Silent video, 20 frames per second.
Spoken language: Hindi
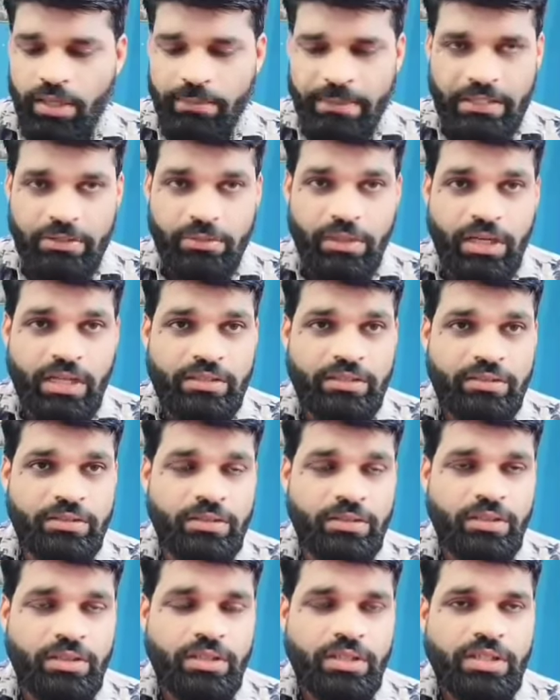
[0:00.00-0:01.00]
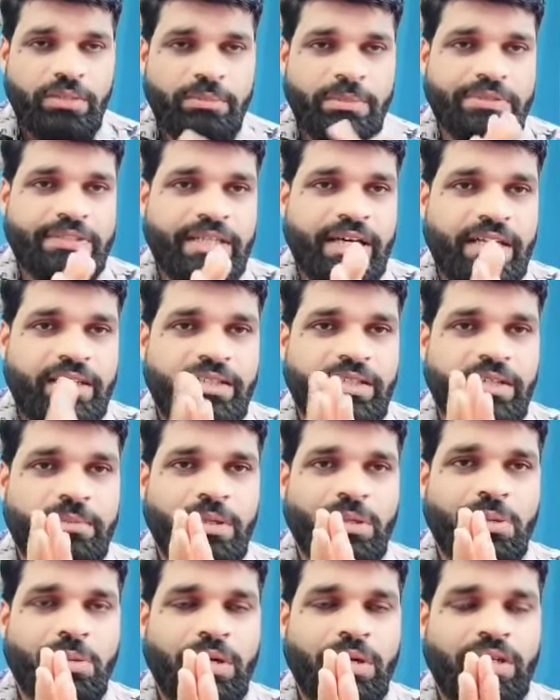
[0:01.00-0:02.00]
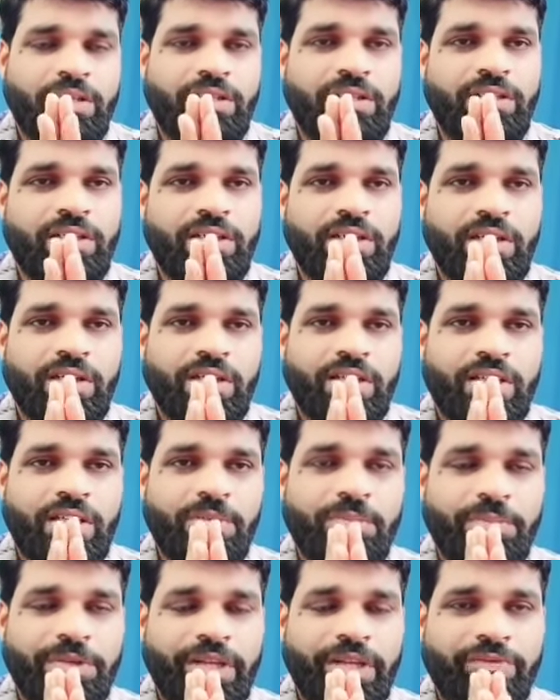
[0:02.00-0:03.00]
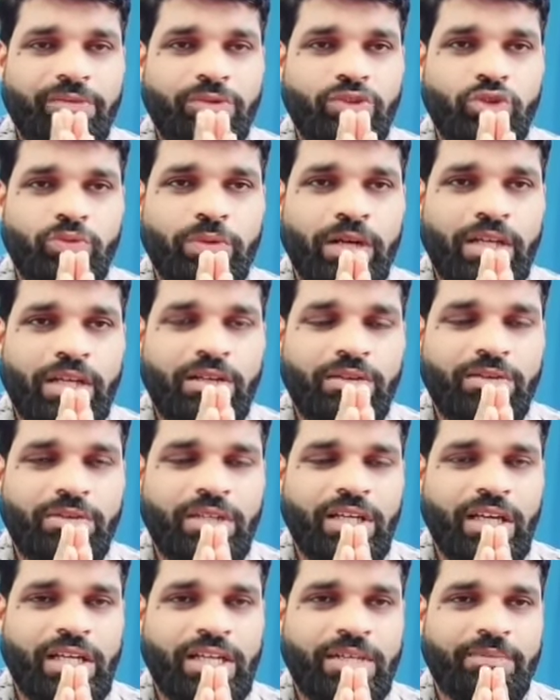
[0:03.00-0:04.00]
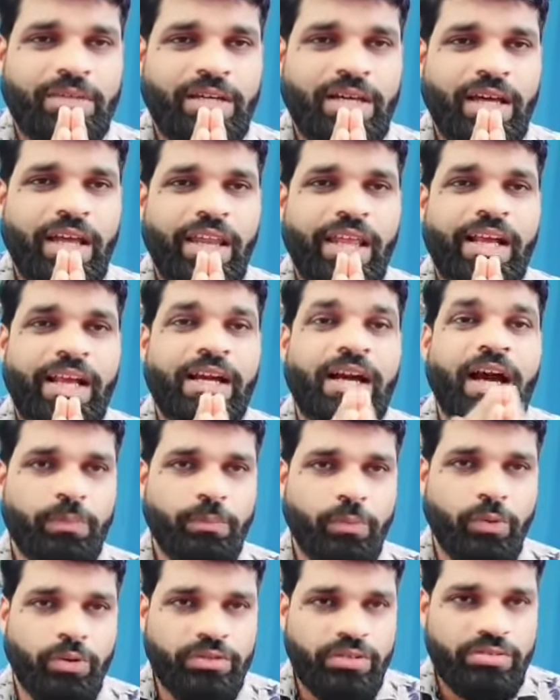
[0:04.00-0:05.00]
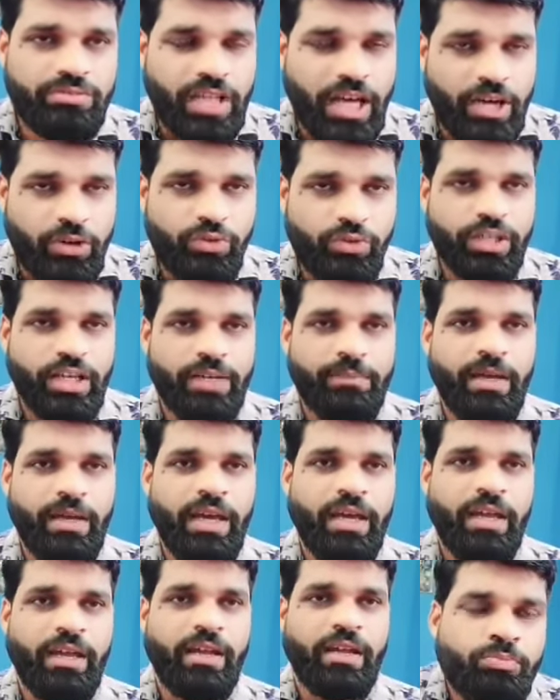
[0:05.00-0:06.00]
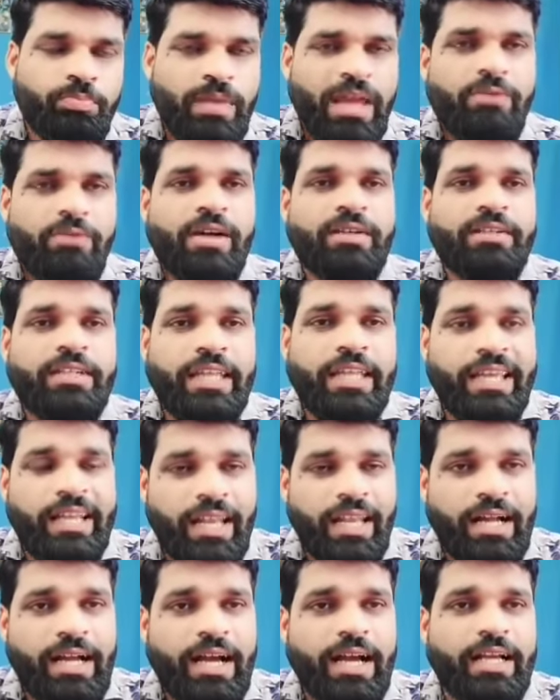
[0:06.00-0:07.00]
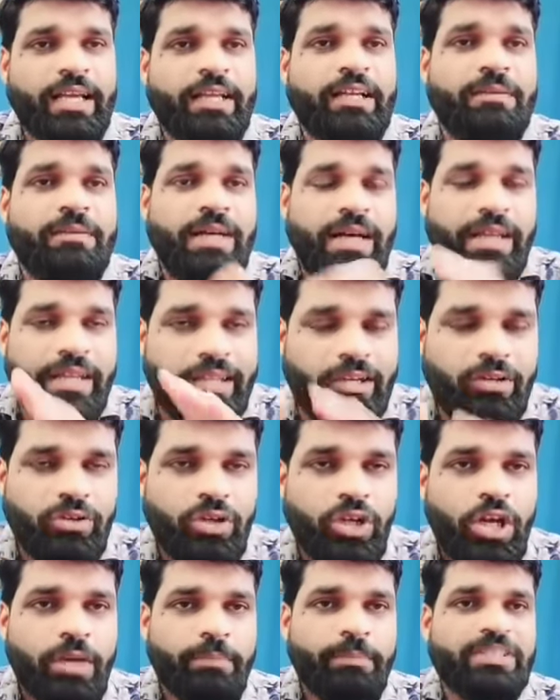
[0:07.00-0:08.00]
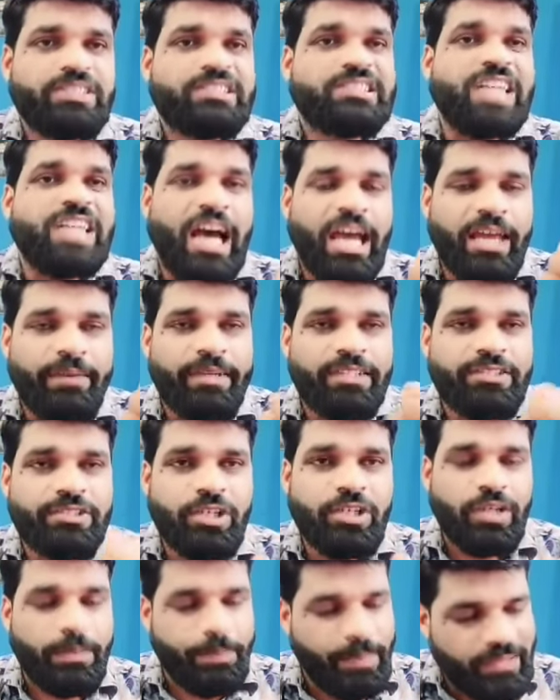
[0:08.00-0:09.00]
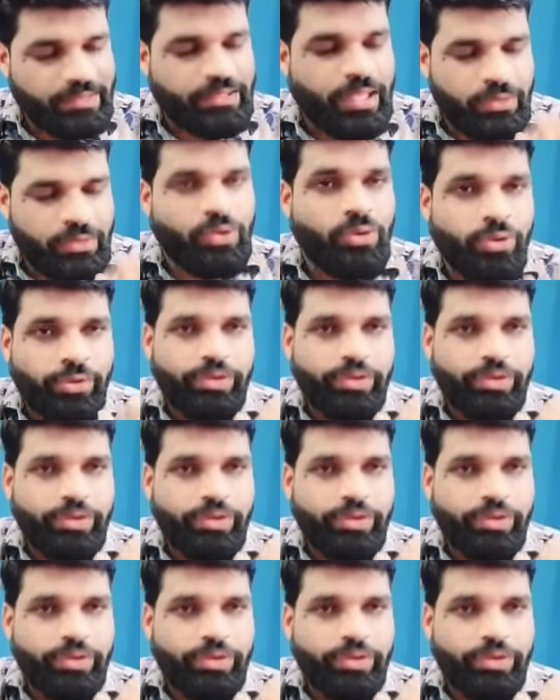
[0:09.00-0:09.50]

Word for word: हे भगवान बचा लेना भगवान मेरा फोटो वायरल हो गया कि अरे पोर्न स्टार हूँ क्या मैं मैं वहाँ ठेला लगा के कमा रहा हूँ मैं चाय बेच रहा हूँ या बर्तन